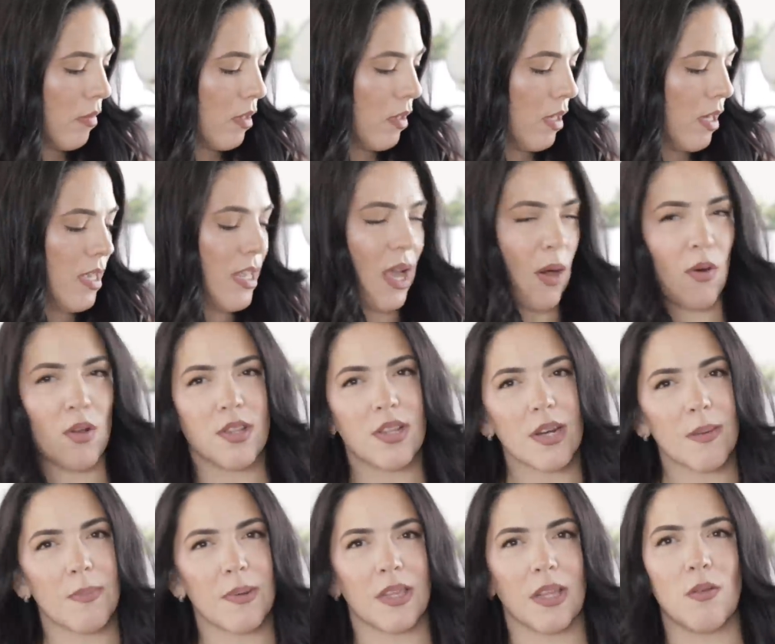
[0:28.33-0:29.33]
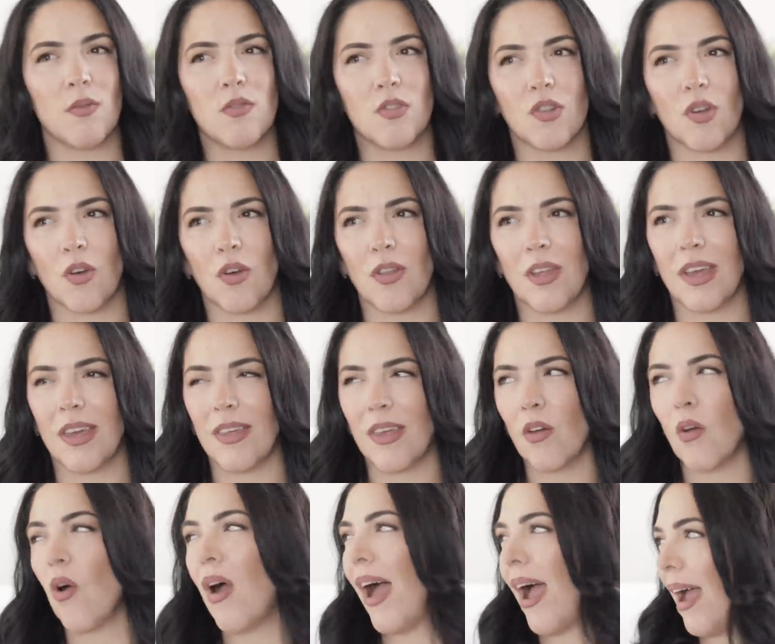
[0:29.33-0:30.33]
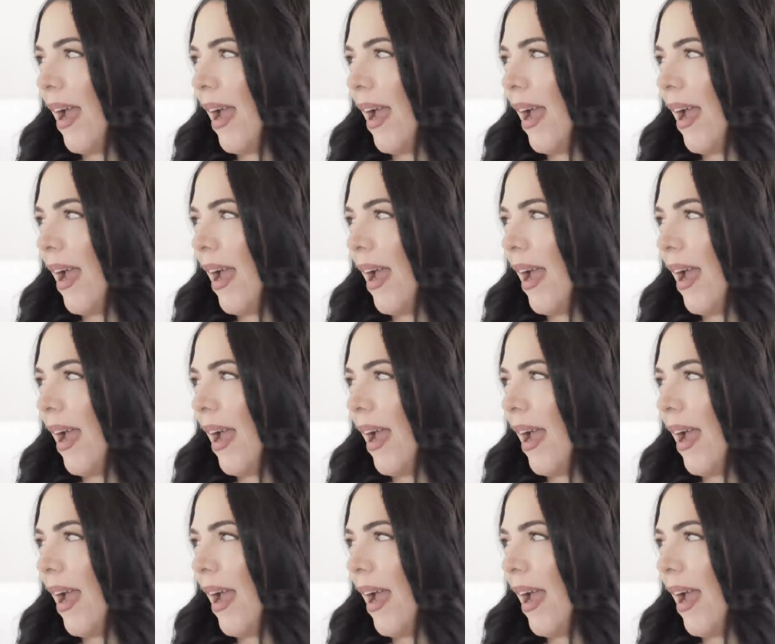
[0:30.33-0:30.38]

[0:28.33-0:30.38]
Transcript: y ya cuando se repiten un chorro de que digo,